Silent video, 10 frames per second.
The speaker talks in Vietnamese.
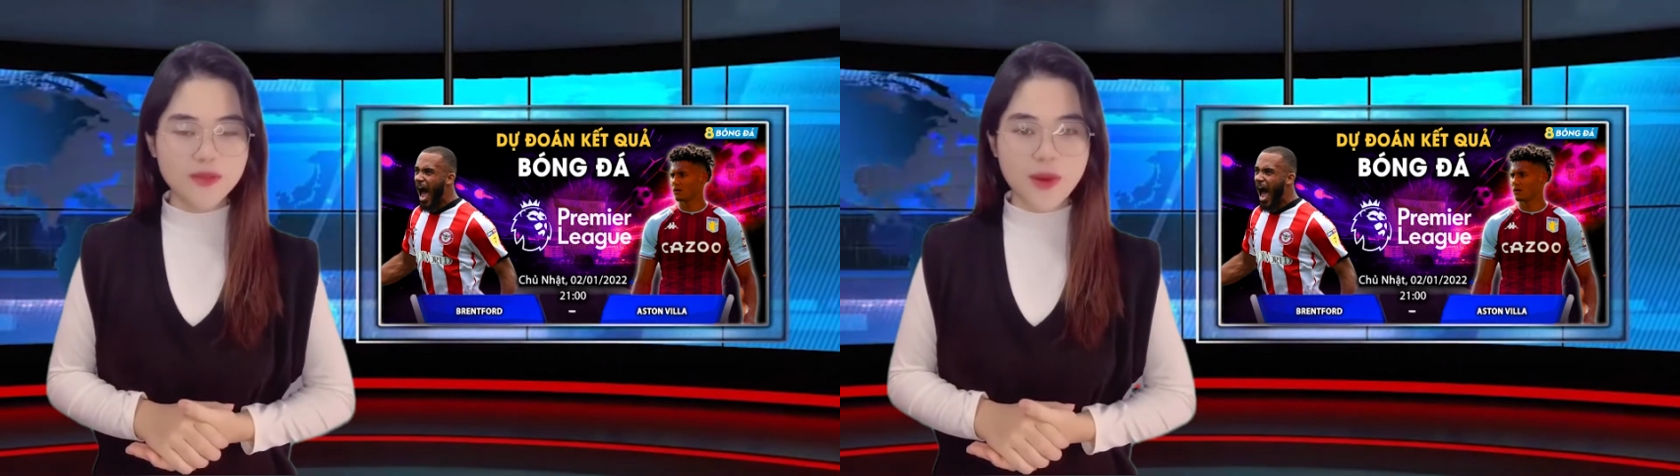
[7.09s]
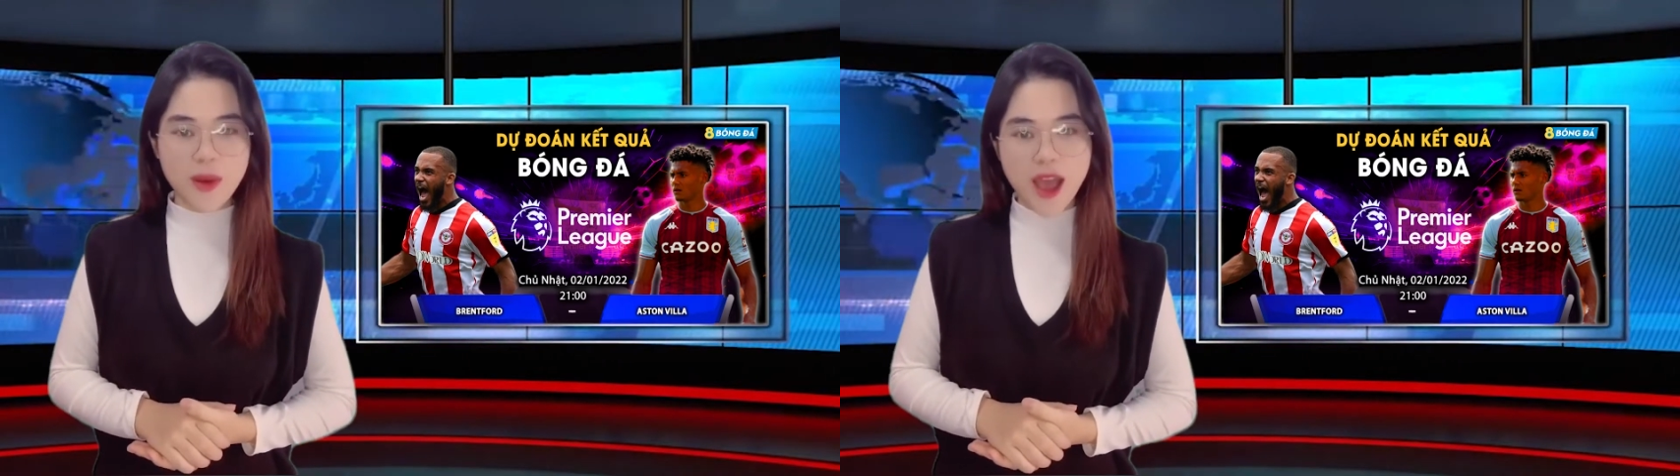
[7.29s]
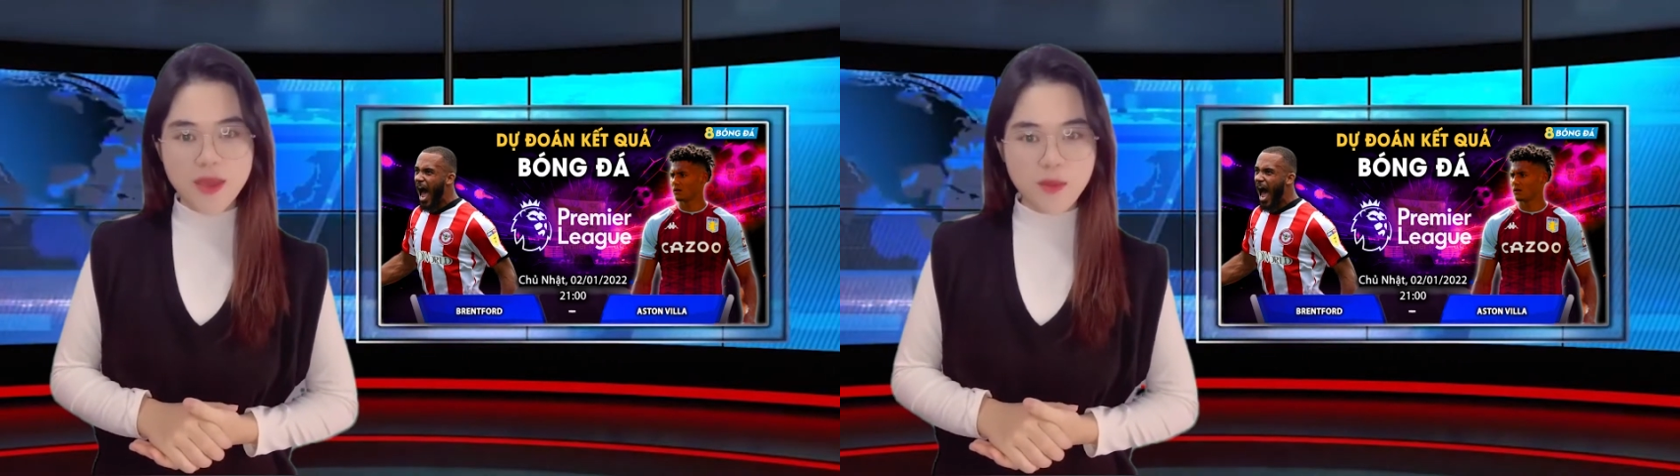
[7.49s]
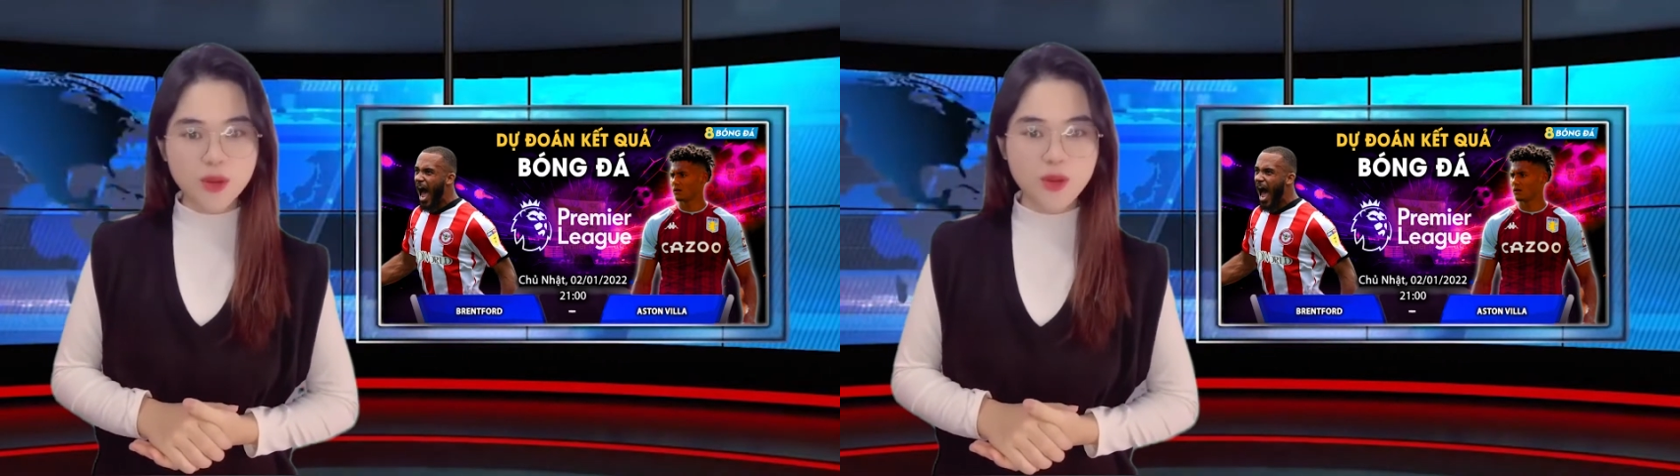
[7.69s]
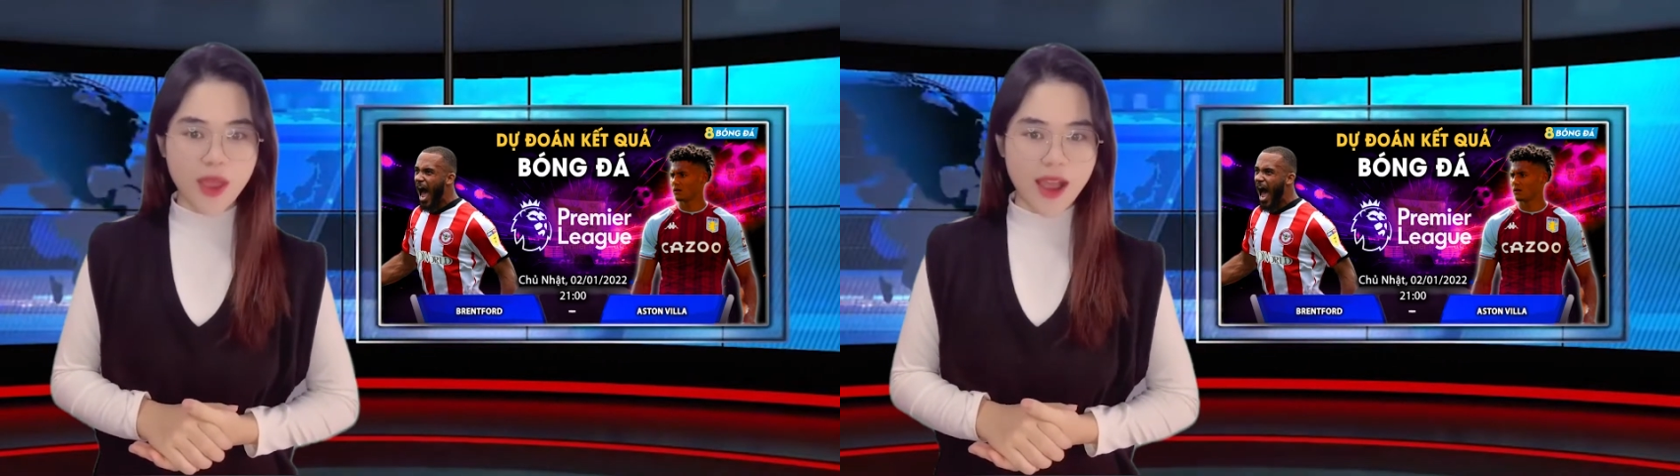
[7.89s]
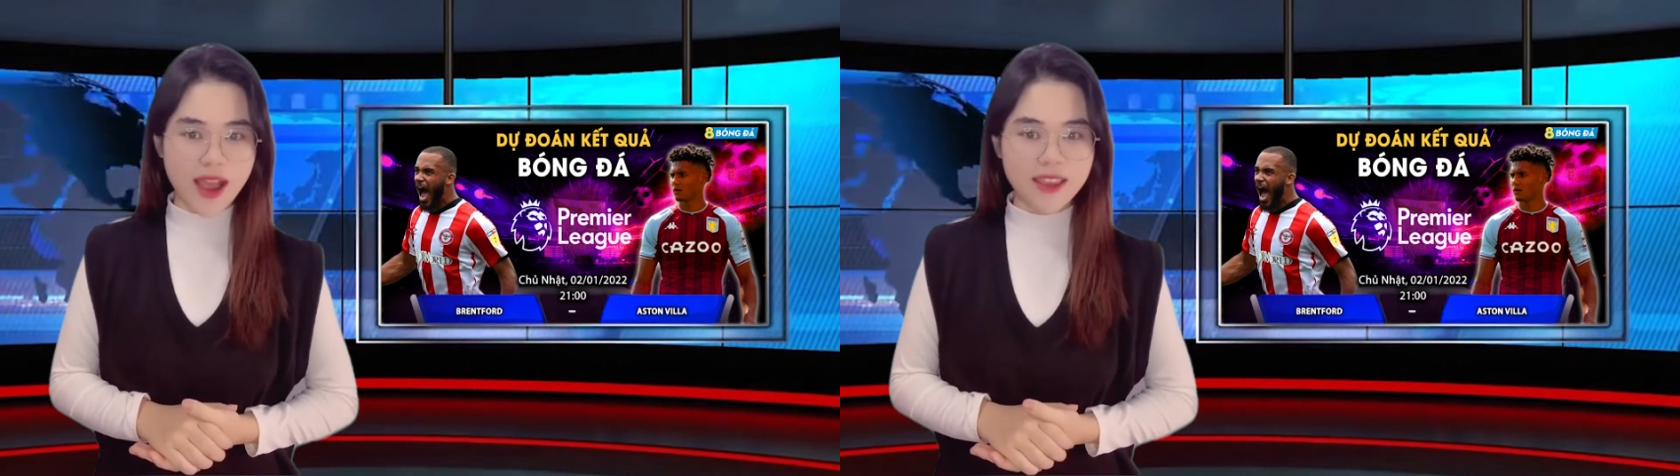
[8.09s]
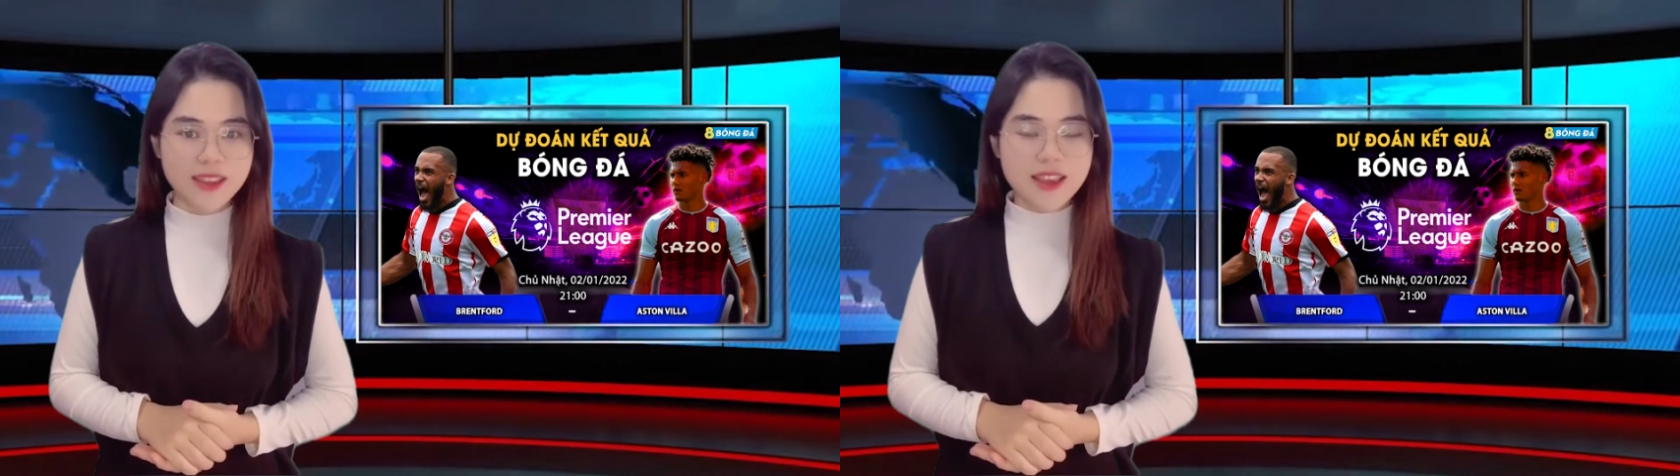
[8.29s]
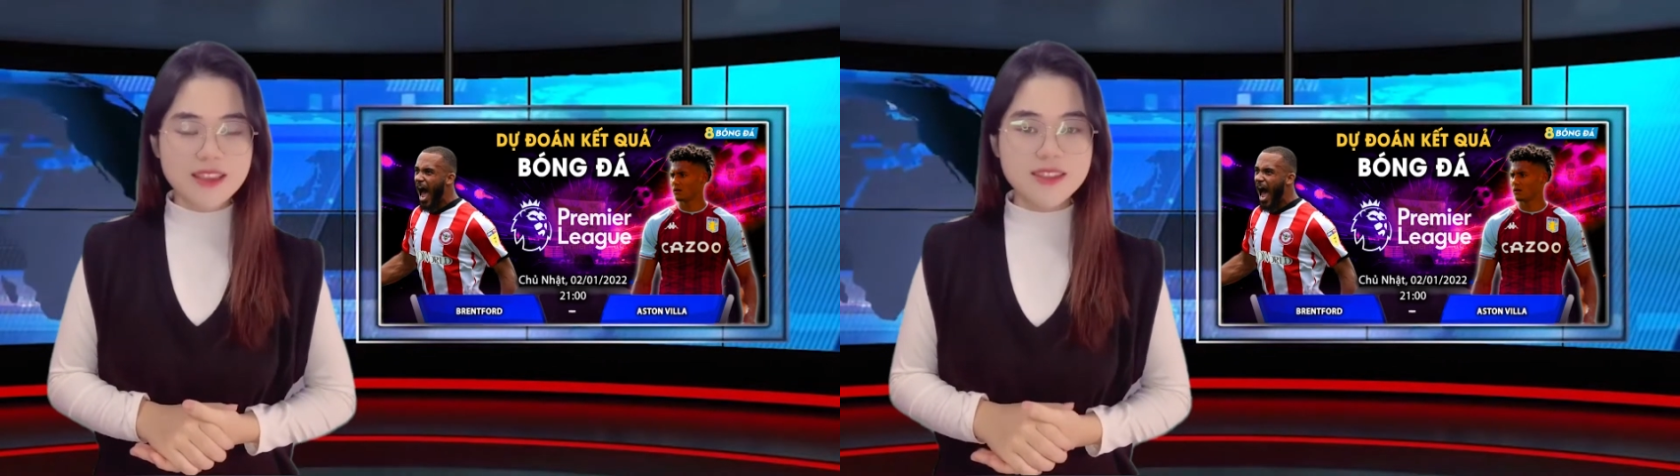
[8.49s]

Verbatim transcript: tại vòng 21 ngoại hạng Anh